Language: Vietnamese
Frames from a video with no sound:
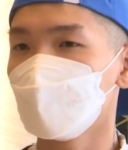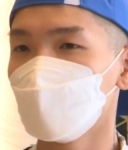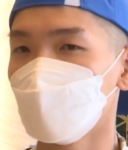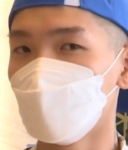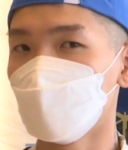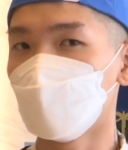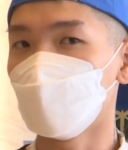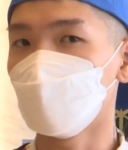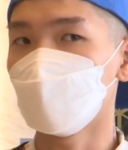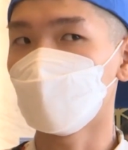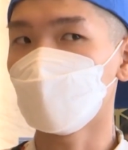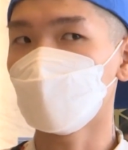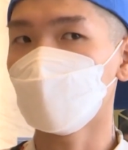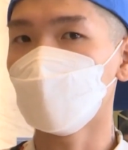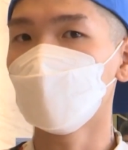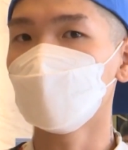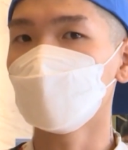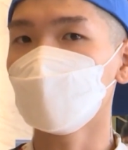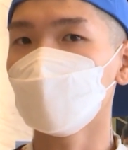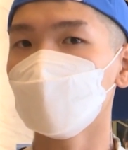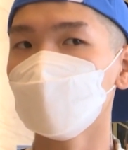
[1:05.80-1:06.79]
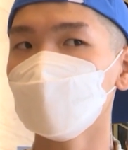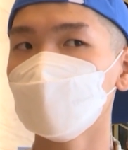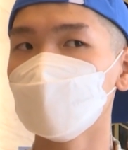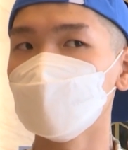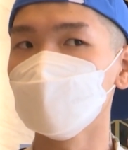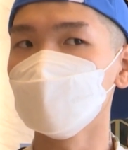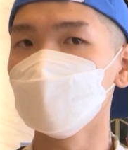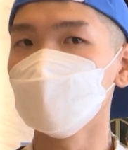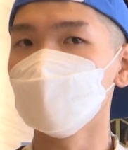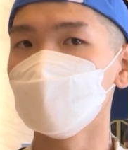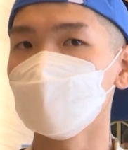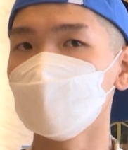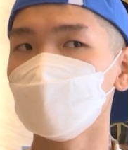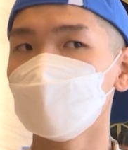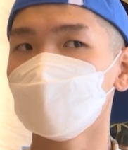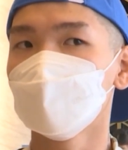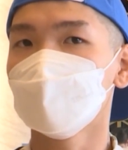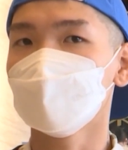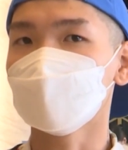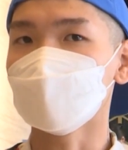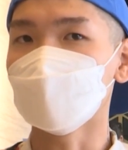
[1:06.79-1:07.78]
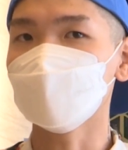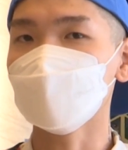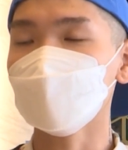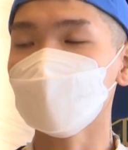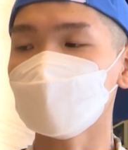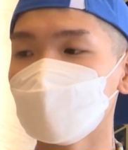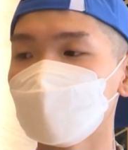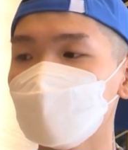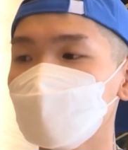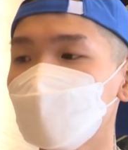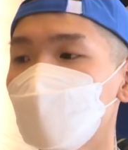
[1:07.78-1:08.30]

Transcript: ờ, không có bị uh, cảm giác người ta